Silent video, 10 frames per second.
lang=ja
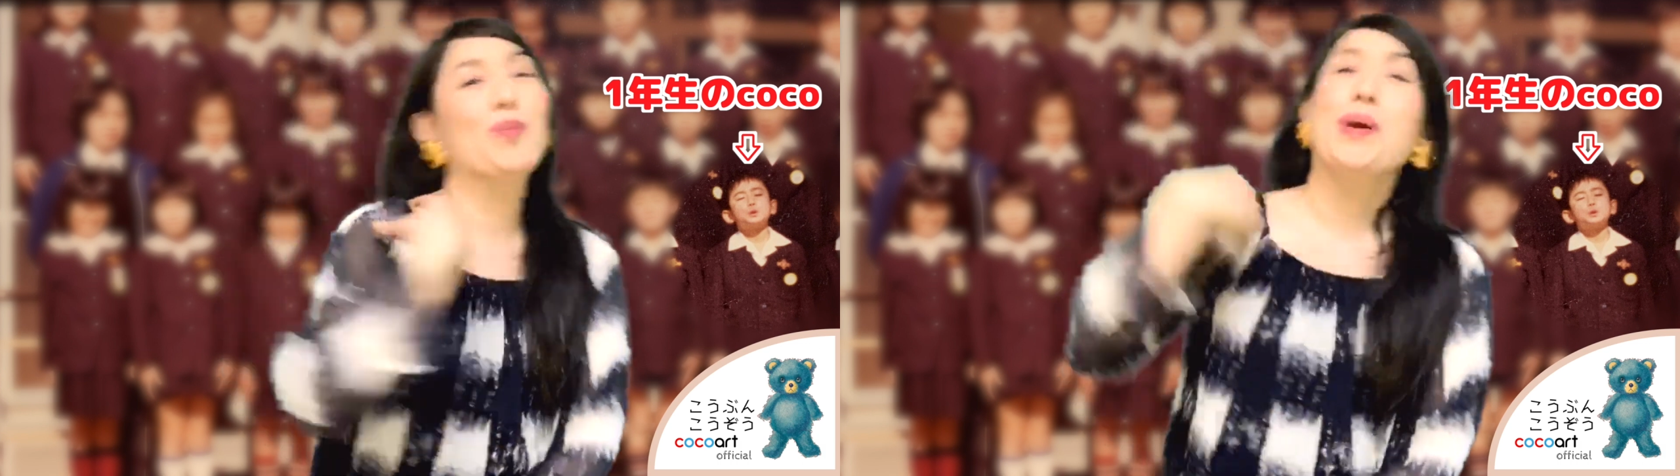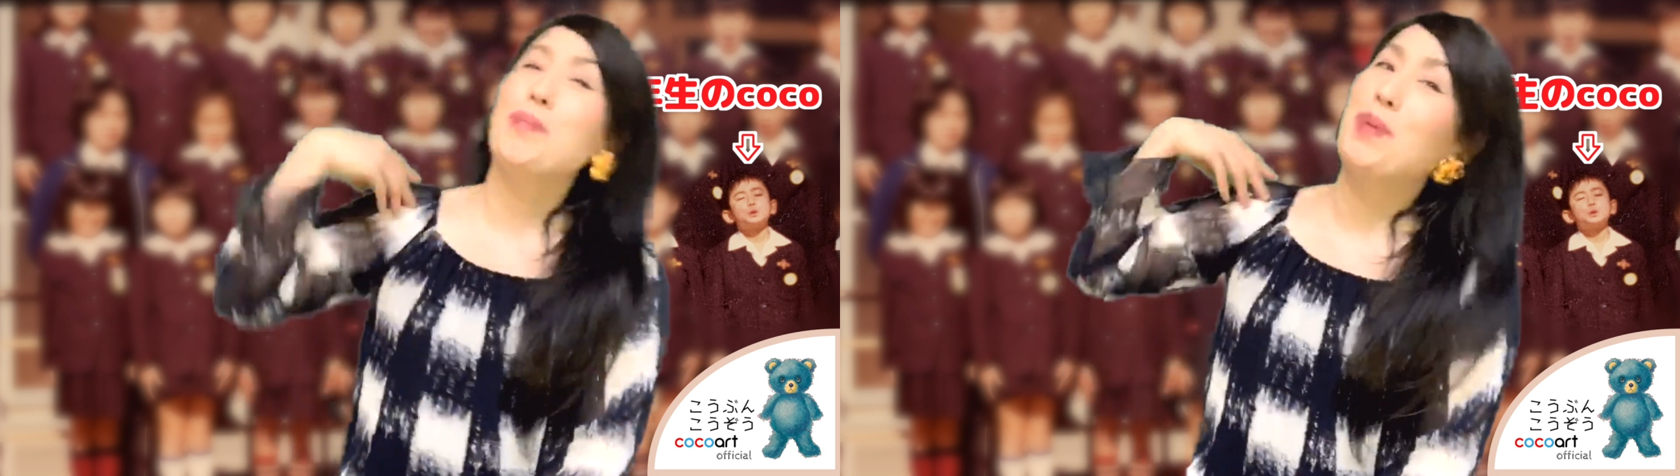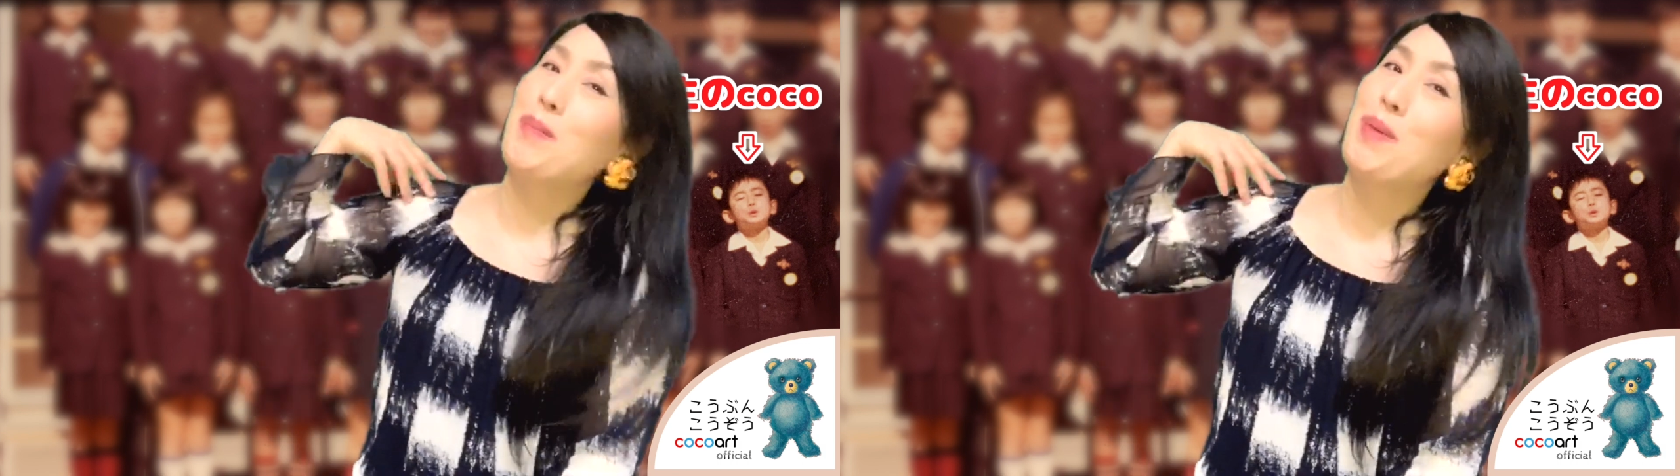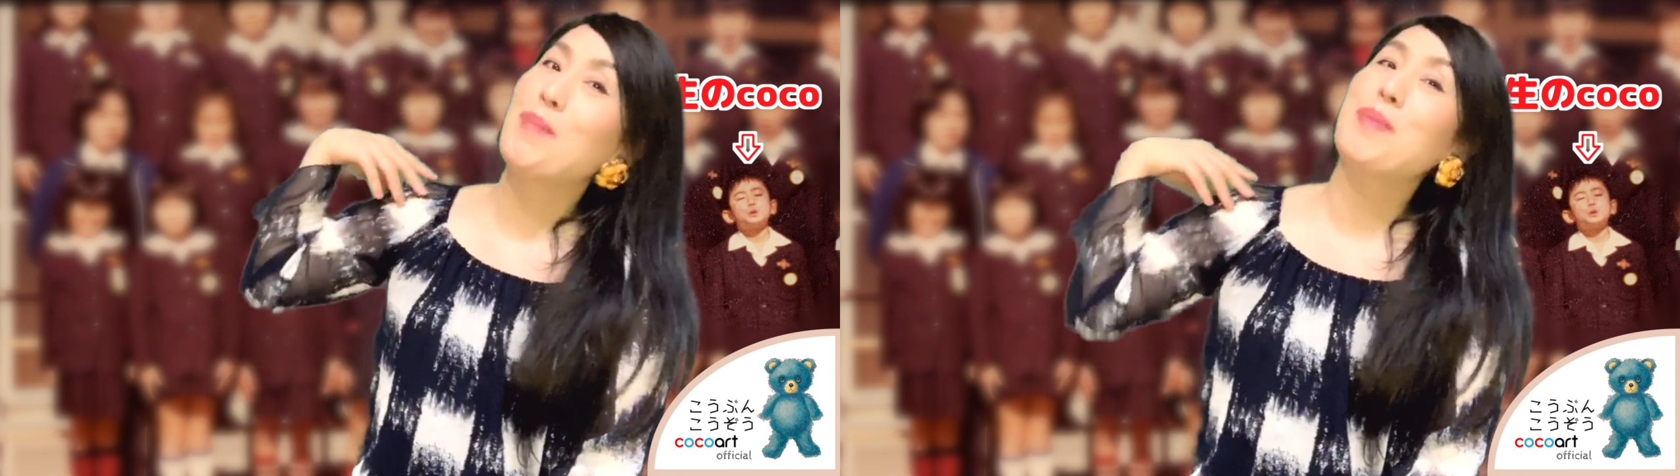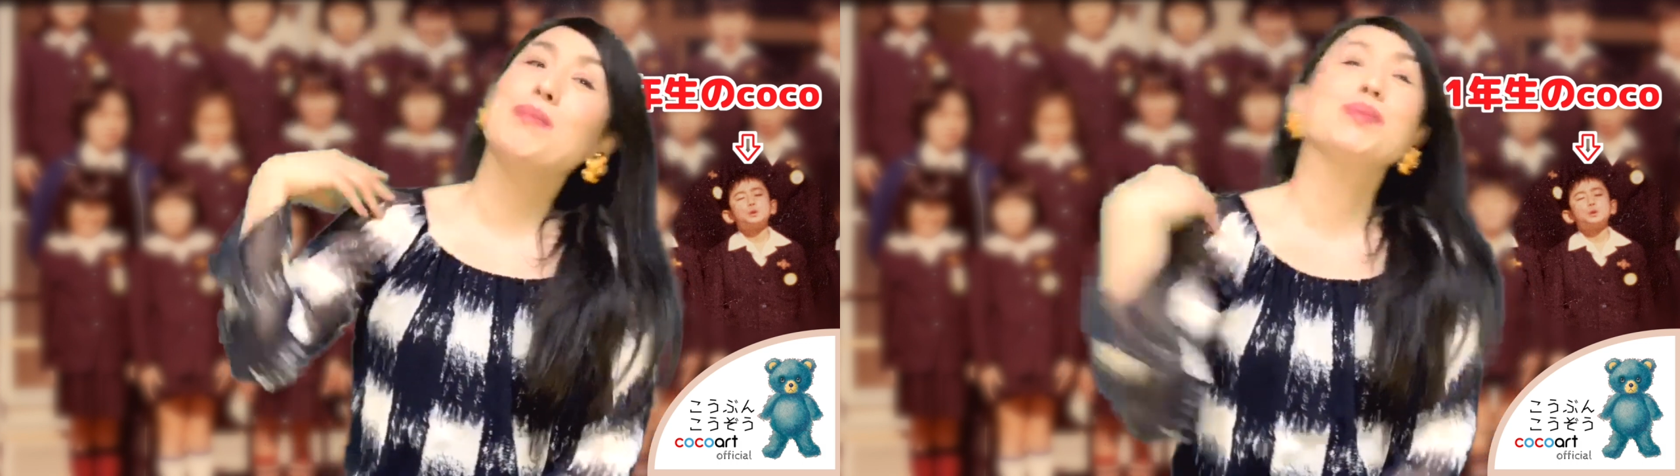う
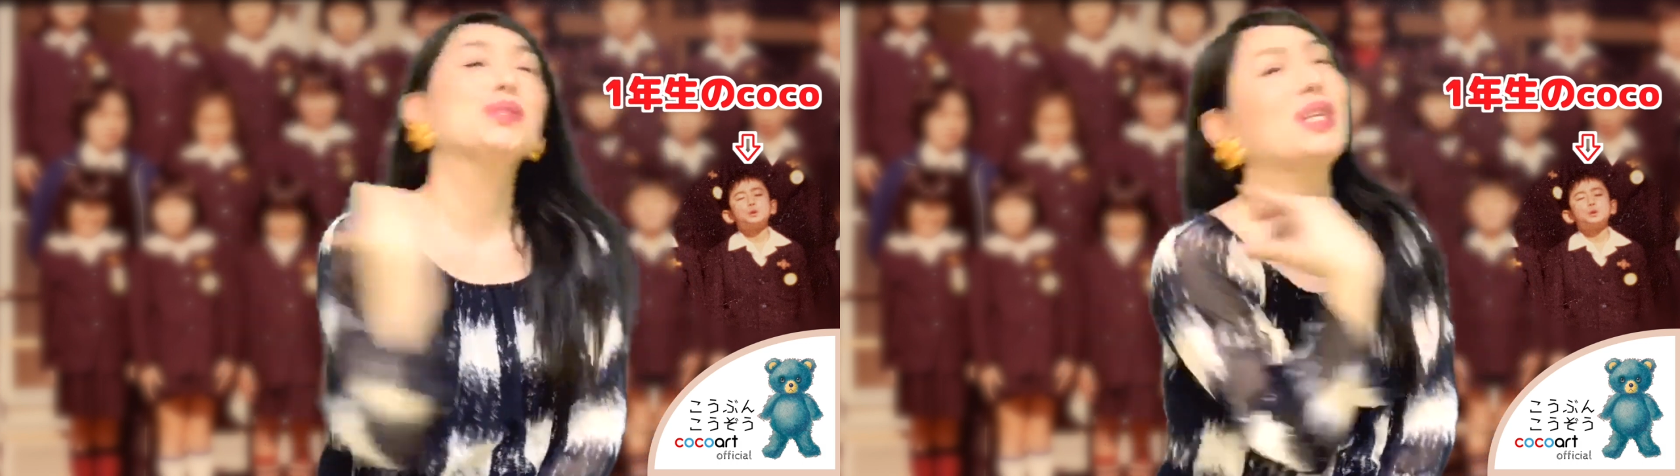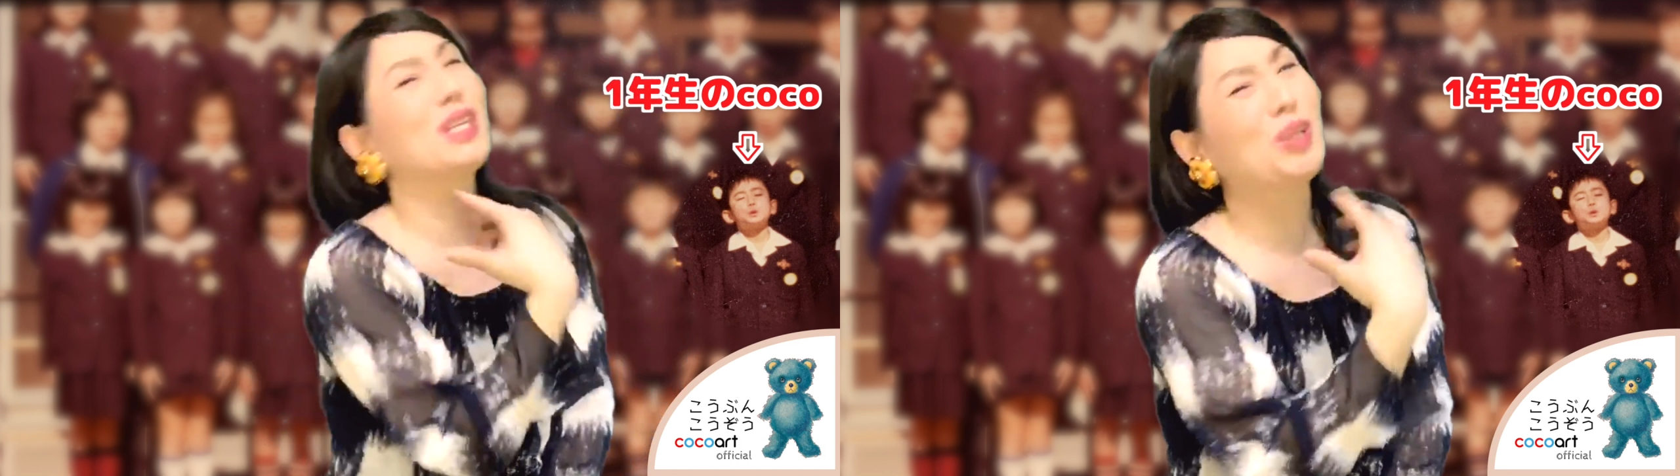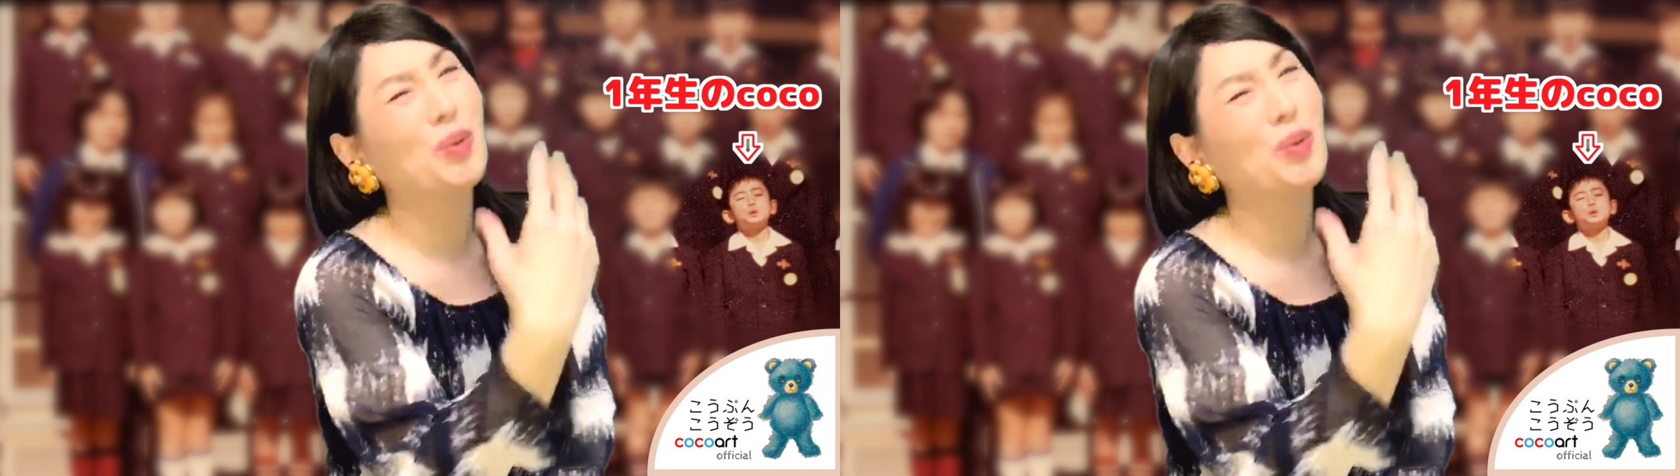バンバンバンバンぶつけて